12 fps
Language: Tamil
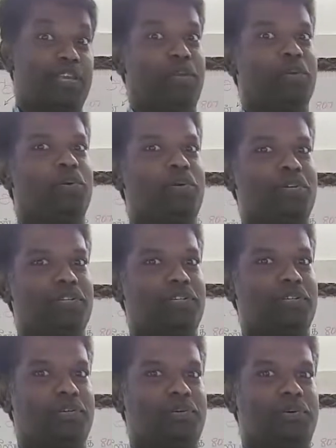ஏனோக்கு
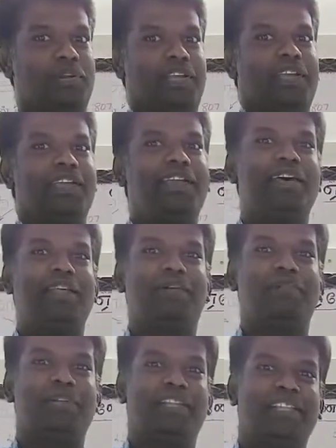குறையே இல்லாத
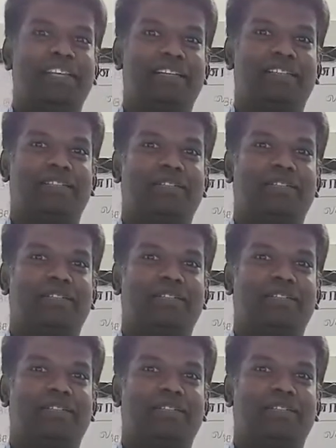மனிதர்